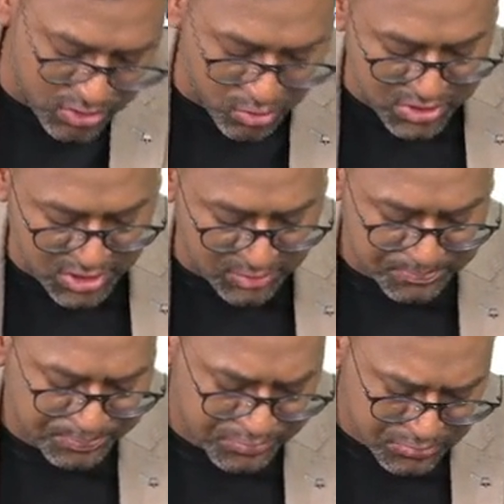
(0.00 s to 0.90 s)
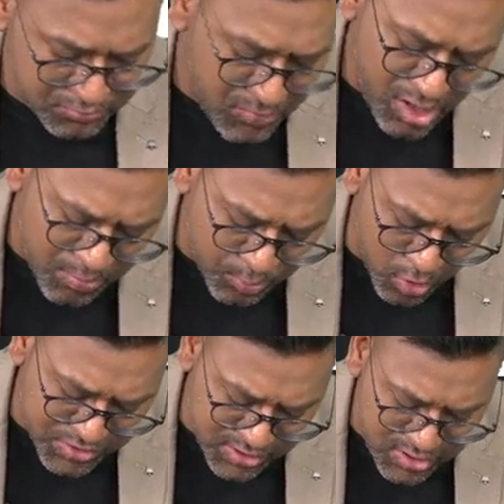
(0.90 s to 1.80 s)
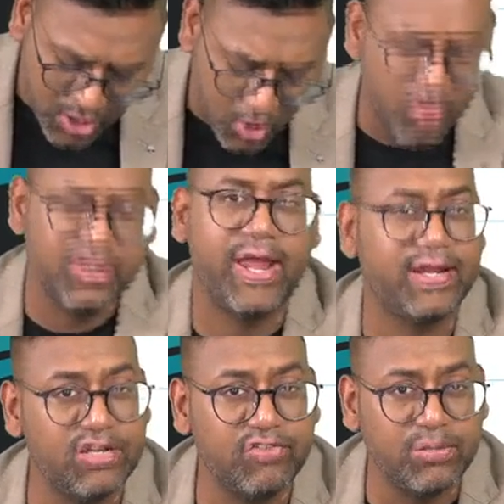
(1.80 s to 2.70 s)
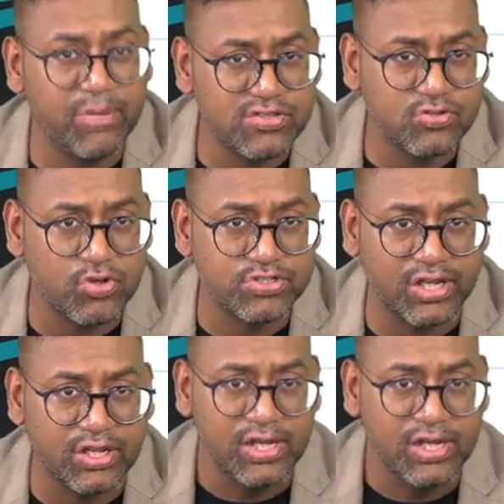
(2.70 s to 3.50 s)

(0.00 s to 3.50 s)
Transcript: कॉस्टिंग प्रोसेस और एक्टिविटी बेस्ड कॉस्टिंग